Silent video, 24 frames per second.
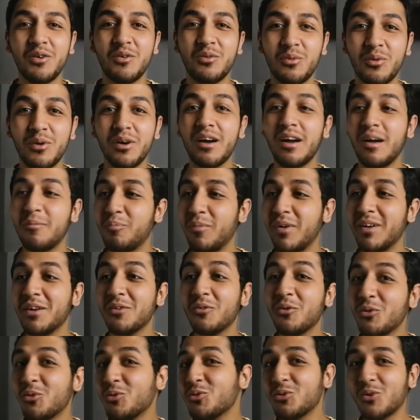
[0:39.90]
واتمنى
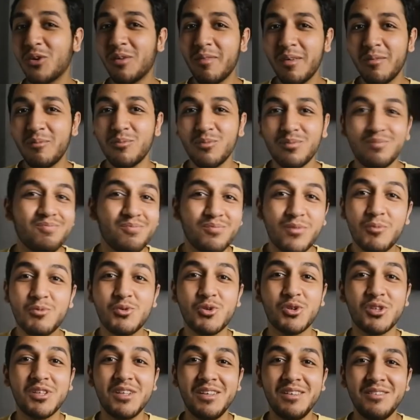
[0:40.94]
تكونوا انتوا كمان
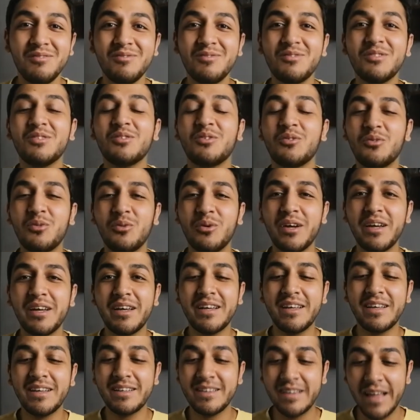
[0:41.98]
مبسوطين
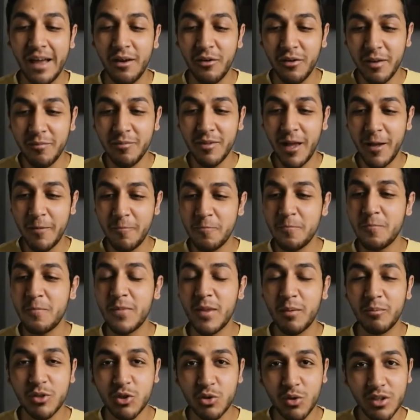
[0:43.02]
وتعالوا نبدا
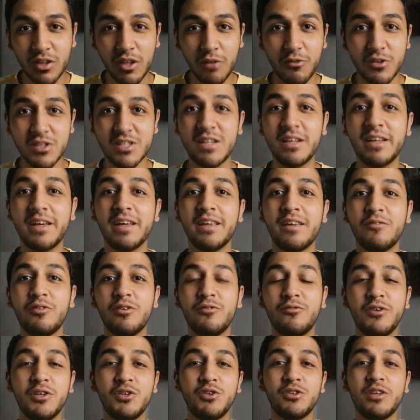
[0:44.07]
بشويه تفاصيل كده في
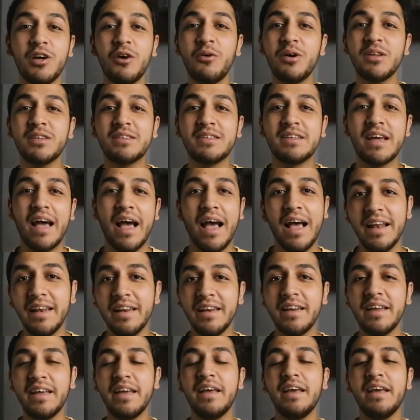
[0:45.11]
الفيديو دوت
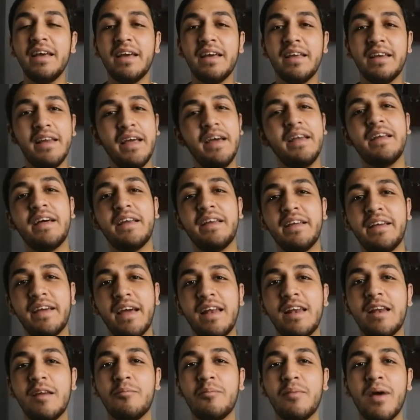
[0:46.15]
عن ان احنا
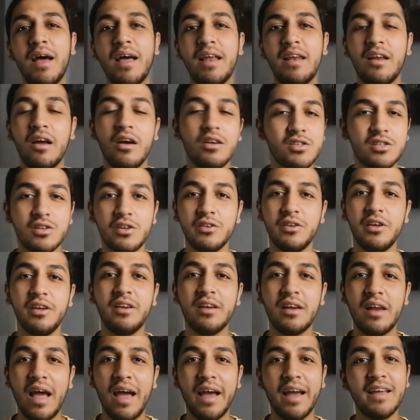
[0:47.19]
هنتكلم هل اصلا
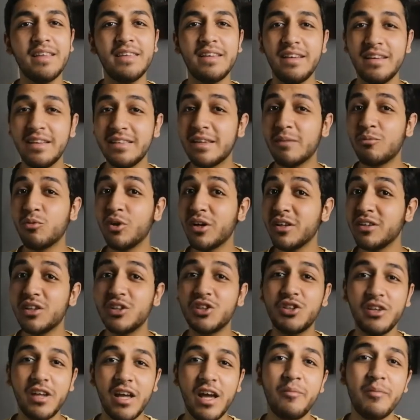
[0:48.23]
الحاجات اللي انت ممكن
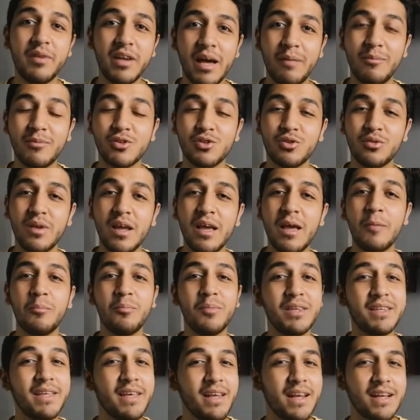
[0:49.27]
تشتريها من امازون
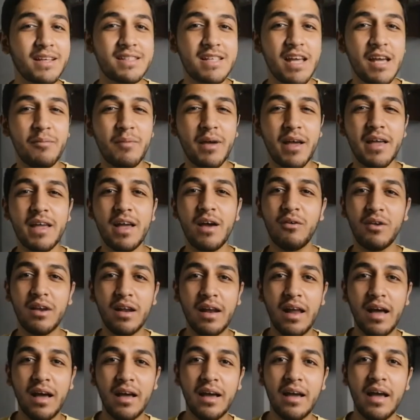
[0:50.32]
بتجيلك زي ما هي ولا
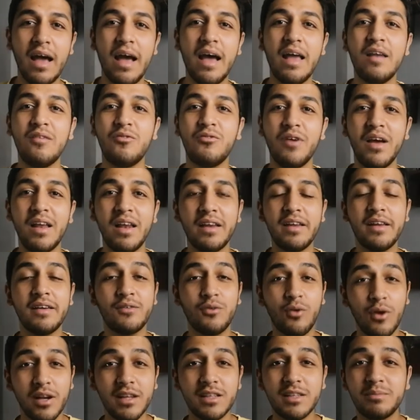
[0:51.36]
لا هل فعلا
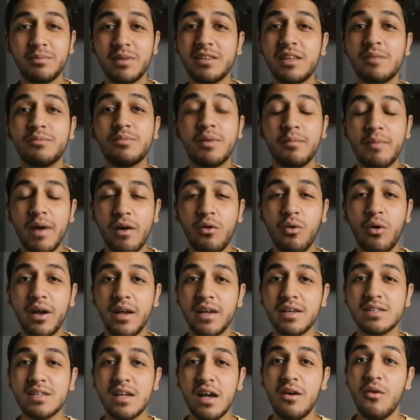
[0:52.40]
الكواليتي بتاعتها بتبقى
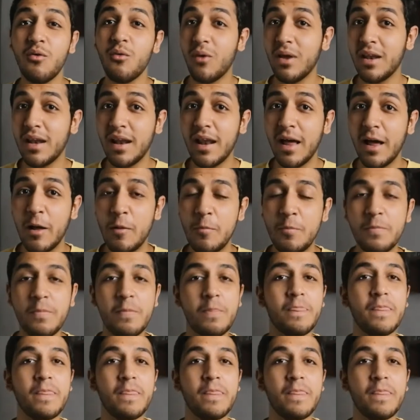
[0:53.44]
كويسه ولا لا